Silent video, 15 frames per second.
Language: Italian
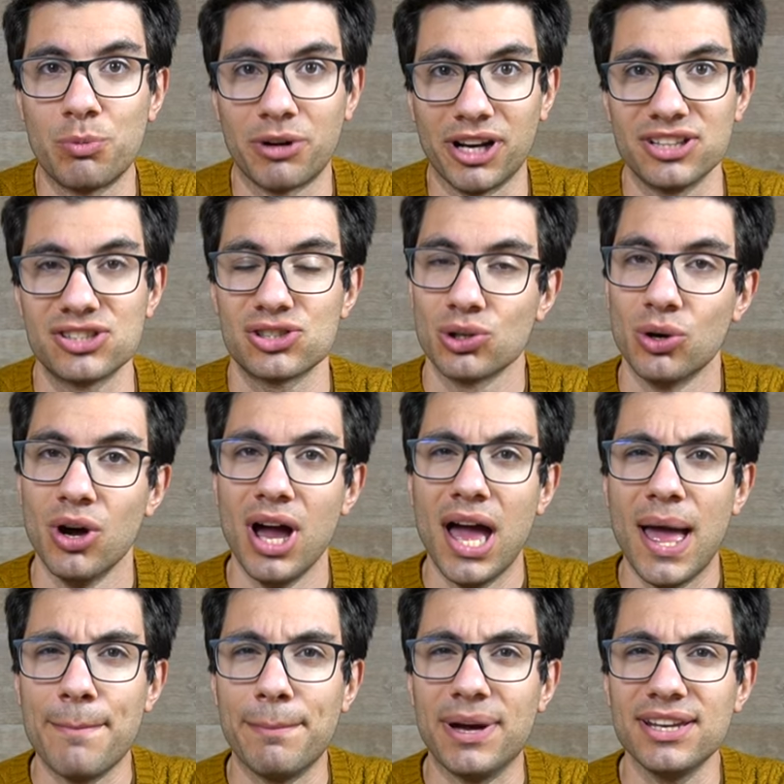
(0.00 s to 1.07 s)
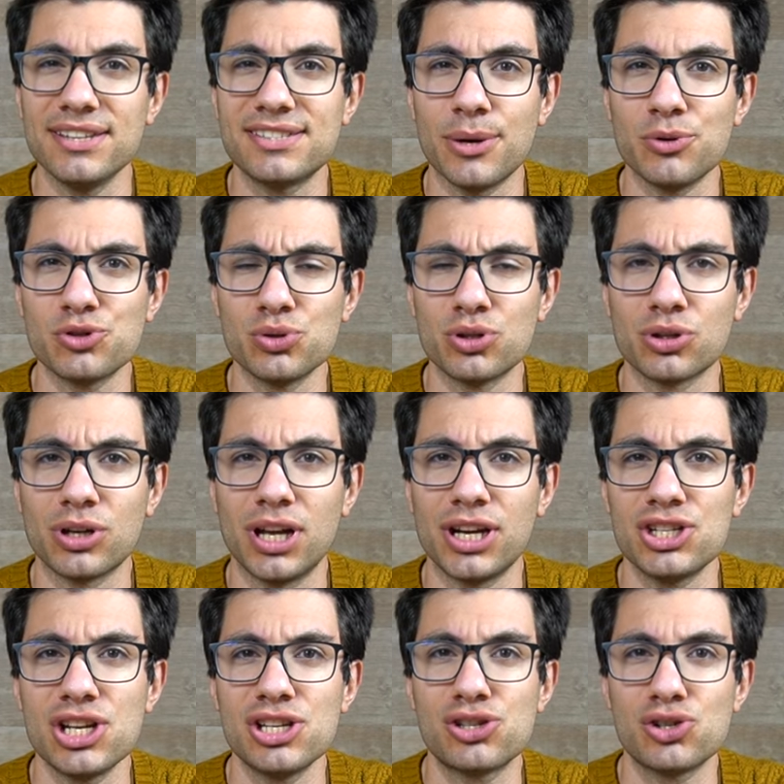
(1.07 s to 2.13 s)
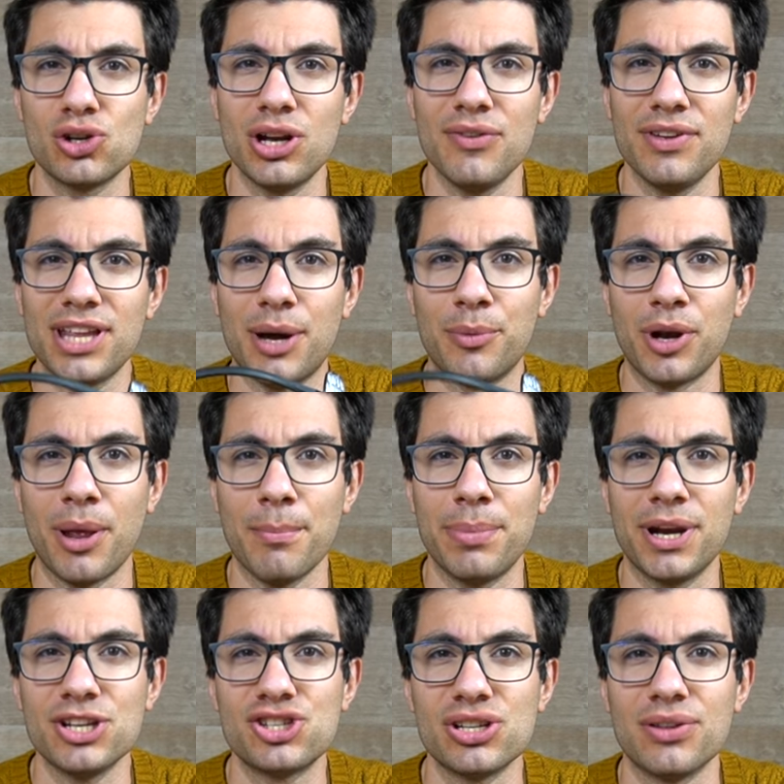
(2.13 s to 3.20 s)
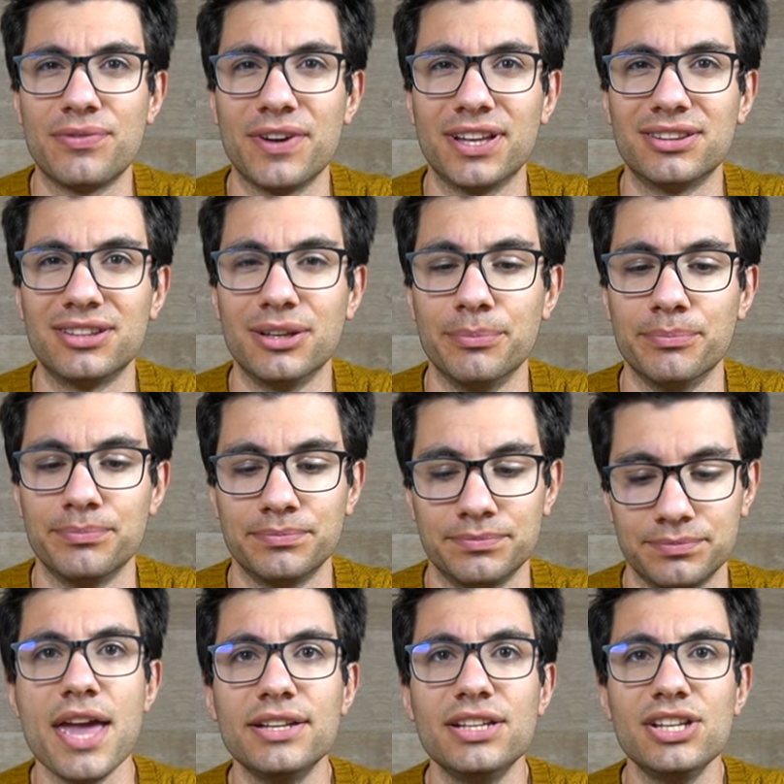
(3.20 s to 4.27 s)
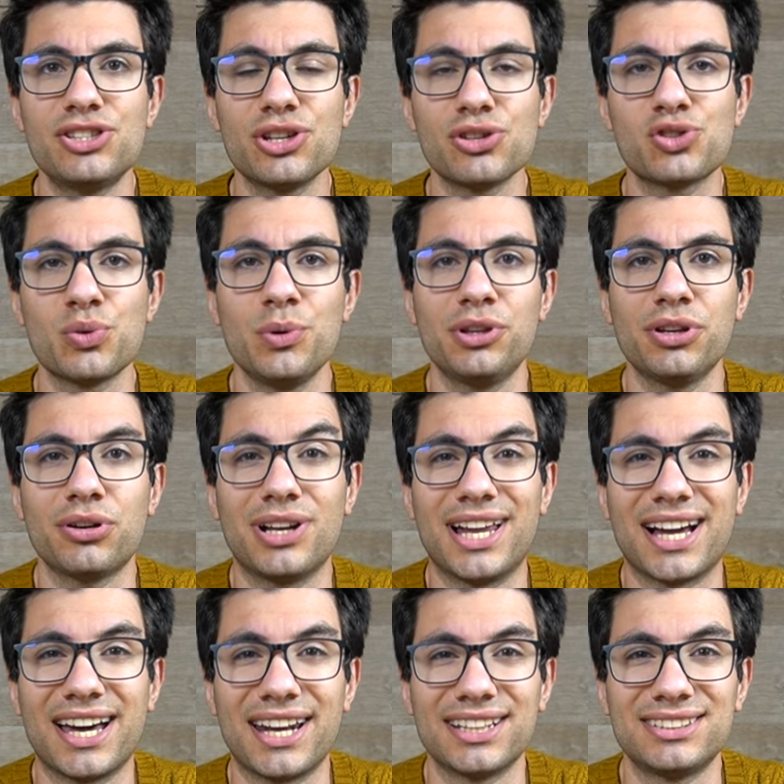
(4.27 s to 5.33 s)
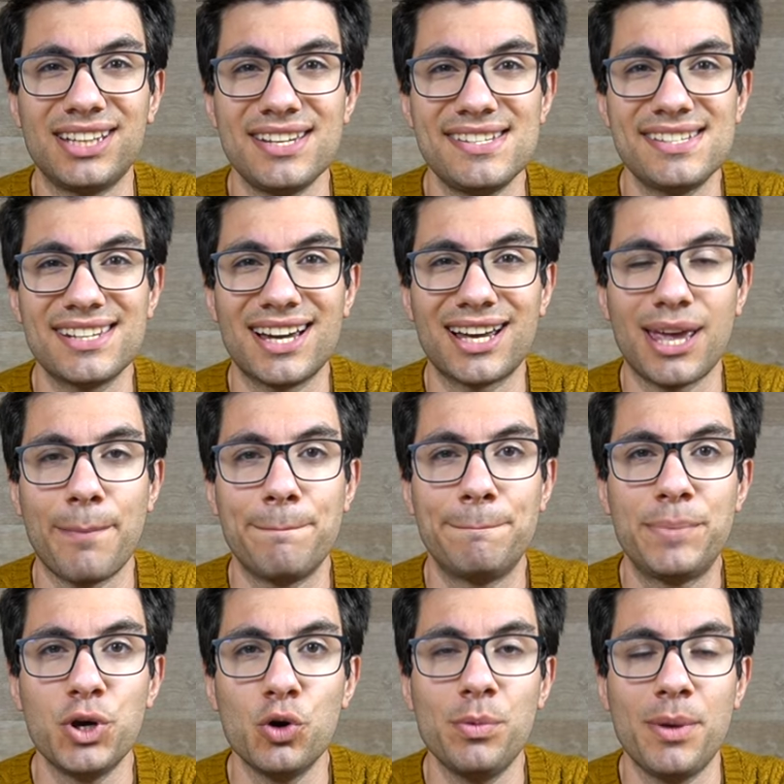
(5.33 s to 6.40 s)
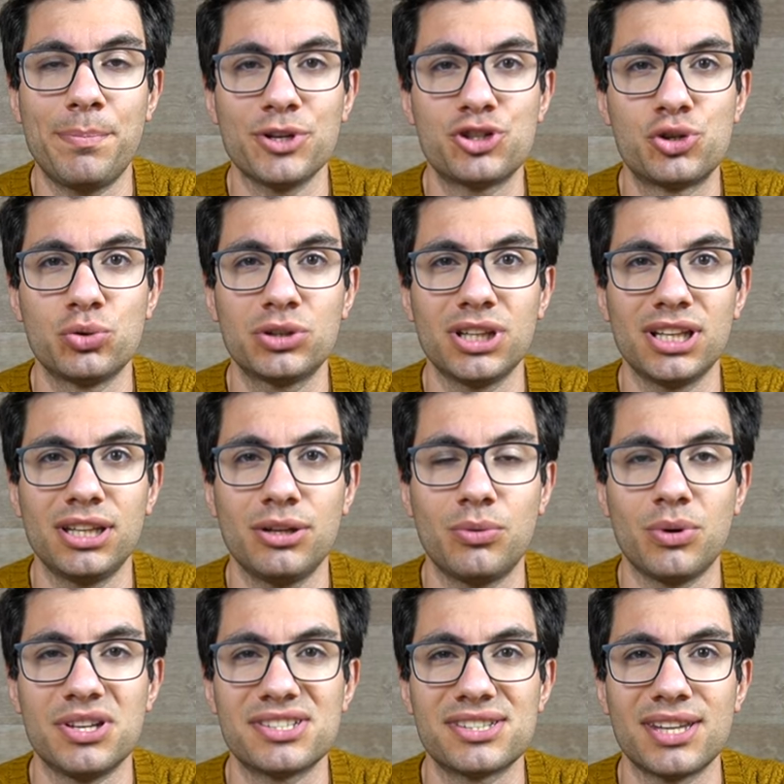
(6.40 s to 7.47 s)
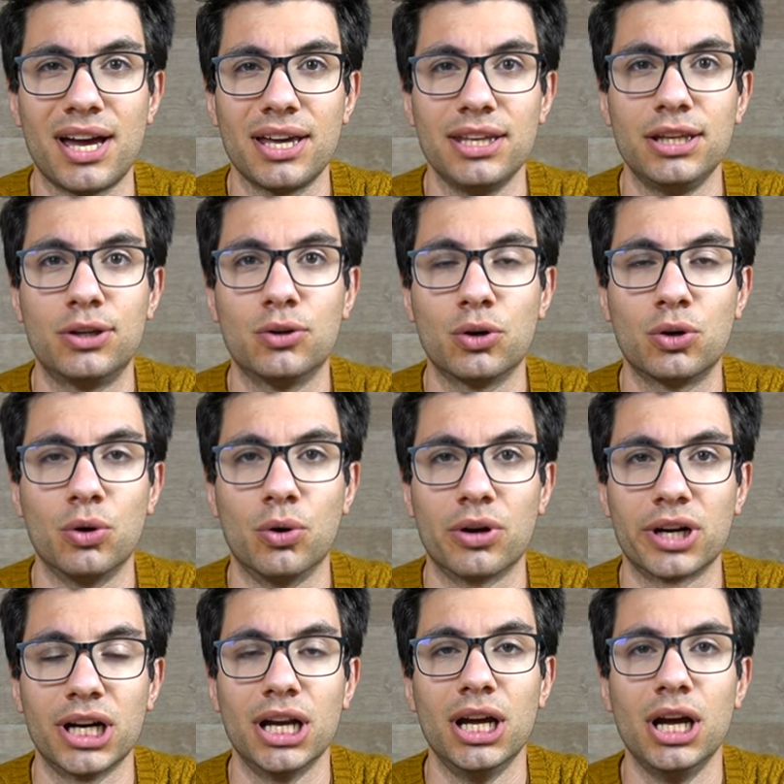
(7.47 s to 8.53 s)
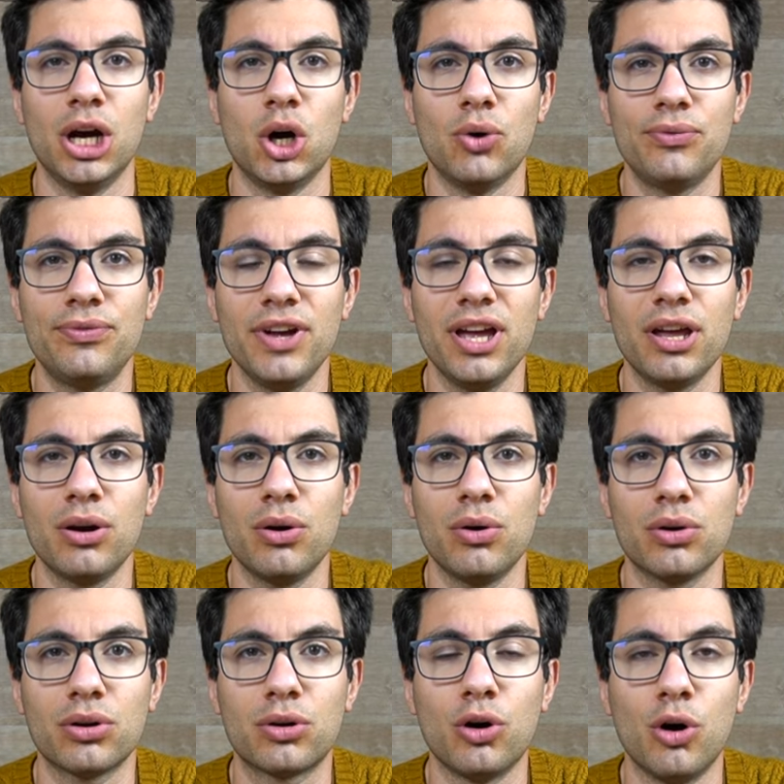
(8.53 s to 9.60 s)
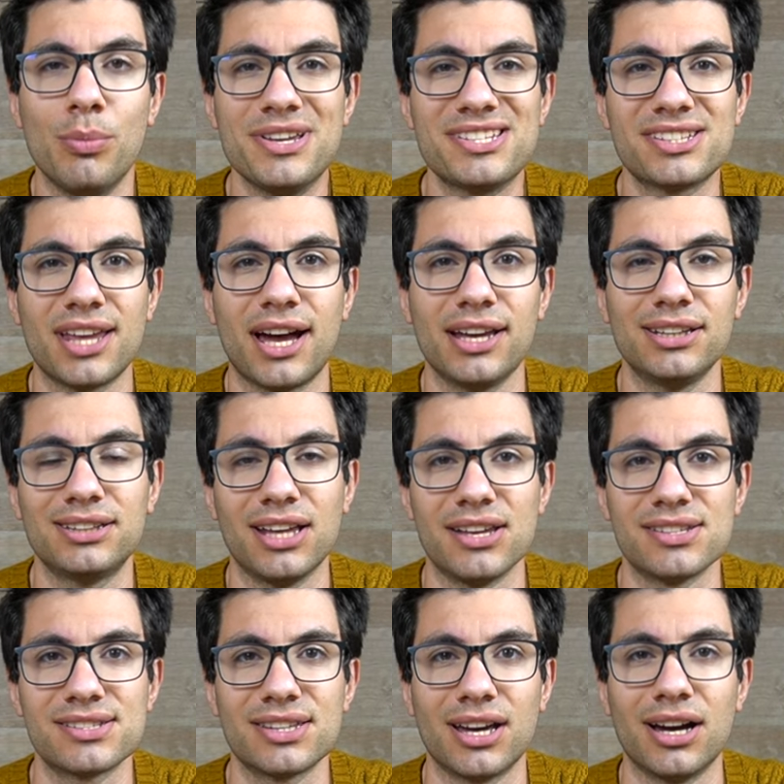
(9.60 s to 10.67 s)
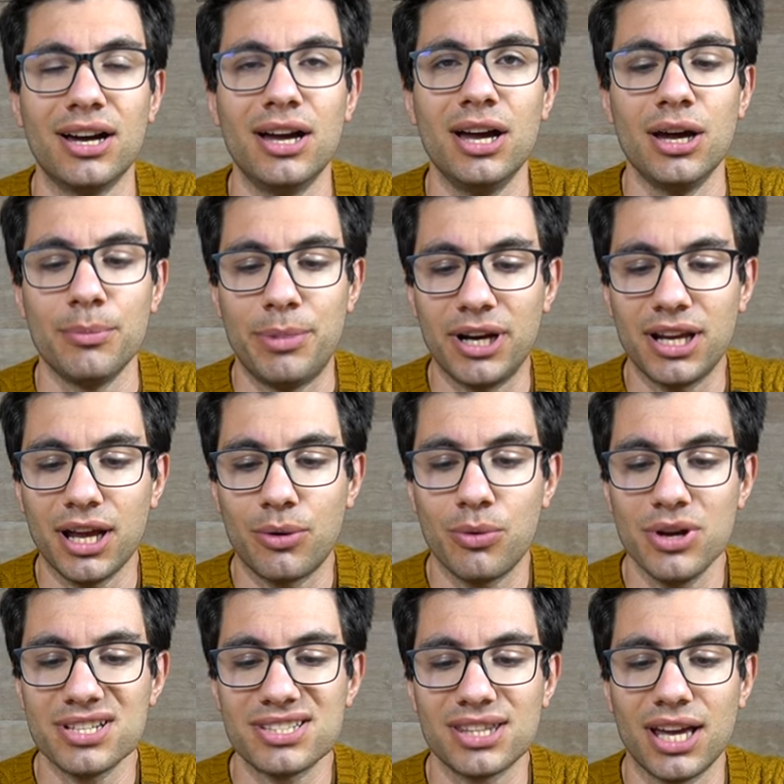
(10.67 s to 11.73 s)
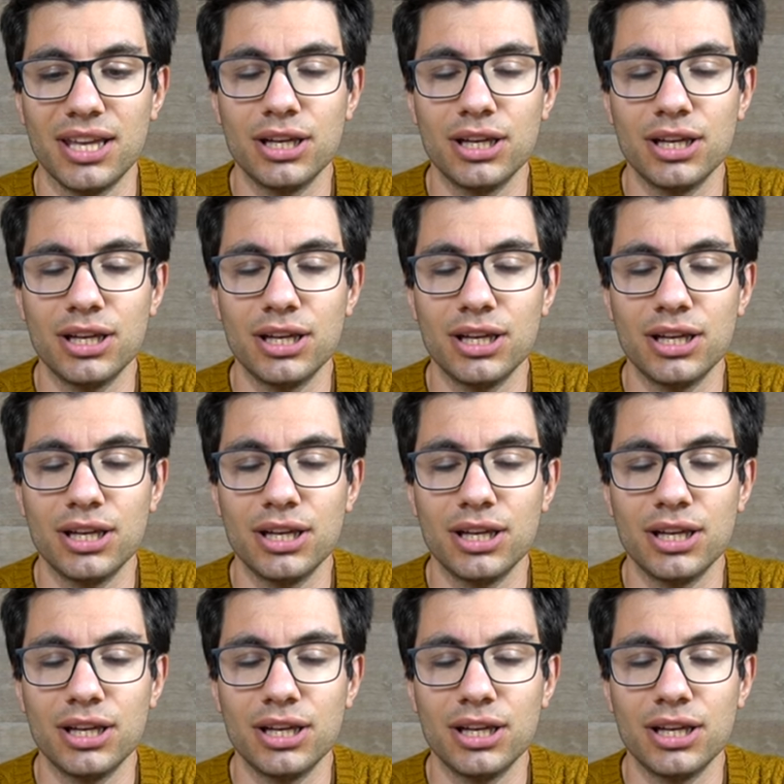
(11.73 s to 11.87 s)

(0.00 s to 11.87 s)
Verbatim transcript: prezzo. Ma iniziamo subito con la recensione e vediamone pregi e difetti. Inizio subito con la caratteristica che più mi è piaciuta di questa Eco Core, ovvero come sta in testa perché questa